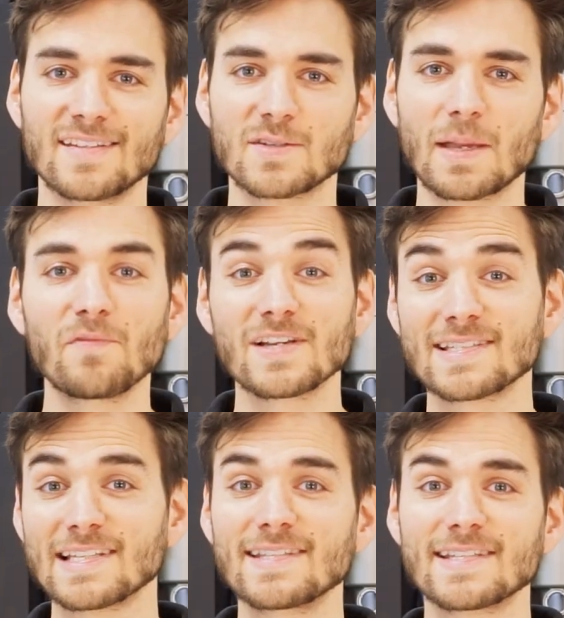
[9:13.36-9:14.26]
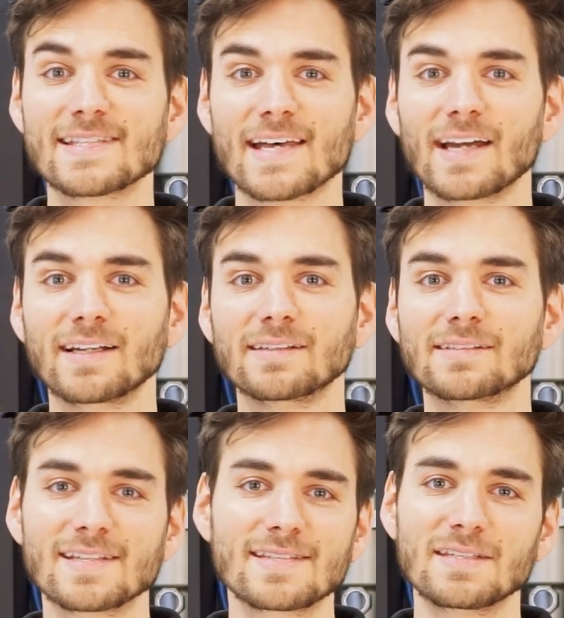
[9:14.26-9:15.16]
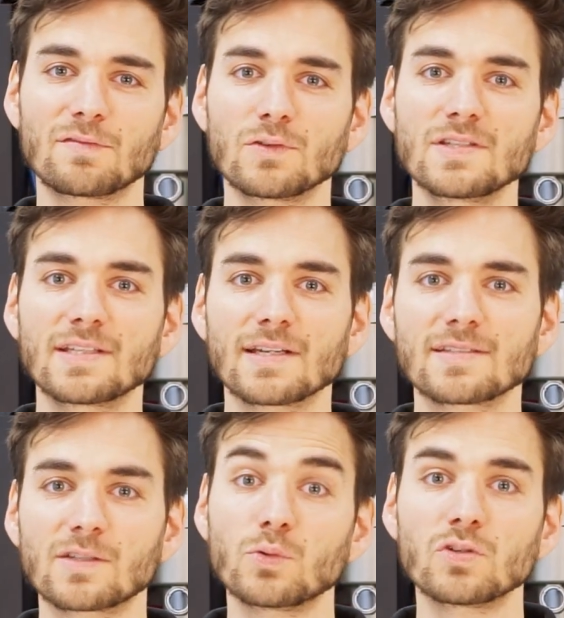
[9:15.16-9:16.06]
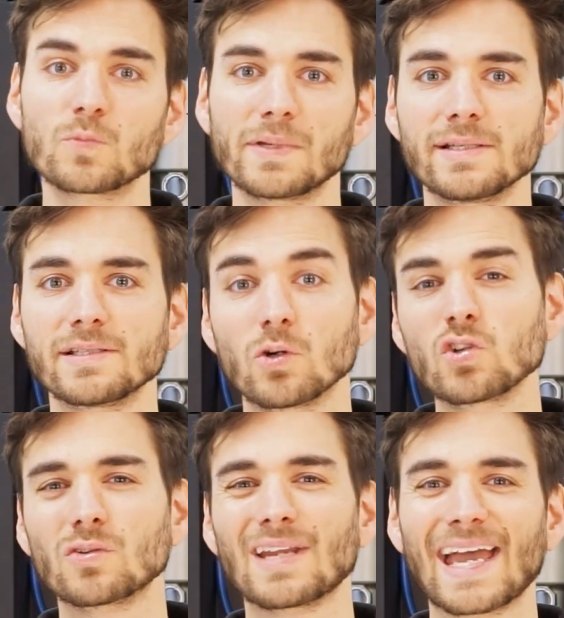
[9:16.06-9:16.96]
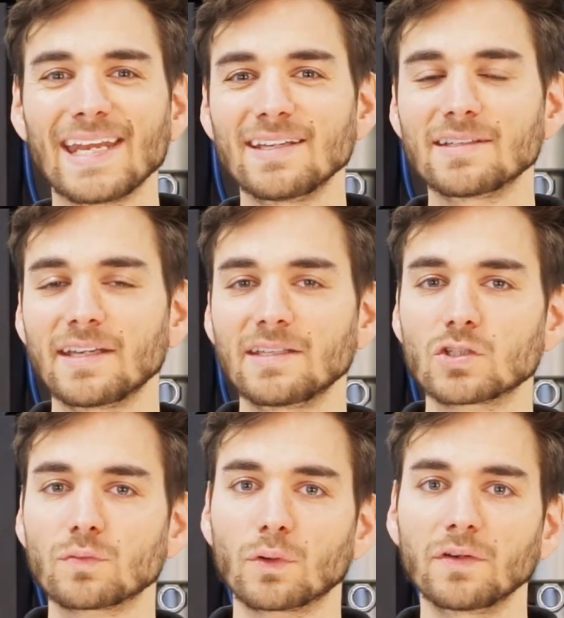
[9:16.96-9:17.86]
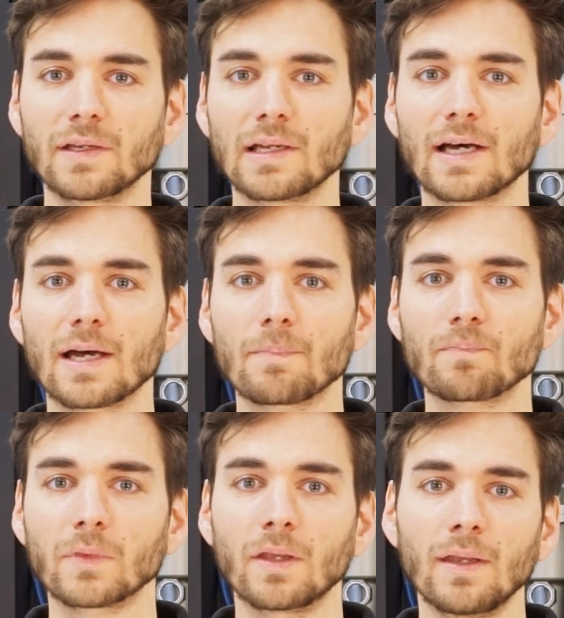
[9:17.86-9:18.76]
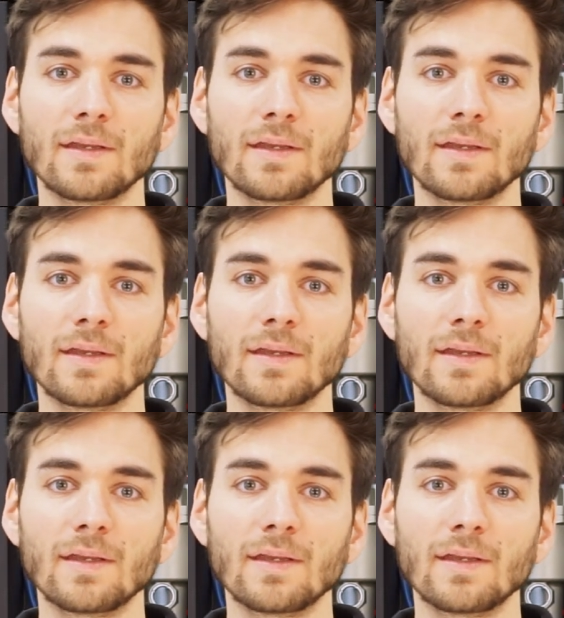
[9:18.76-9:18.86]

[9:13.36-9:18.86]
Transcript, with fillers: Zusammenfassend lässt sich sagen, dass die flüssigkeitsgekühlten Spindeln doch schon einige technische Vorteile haben,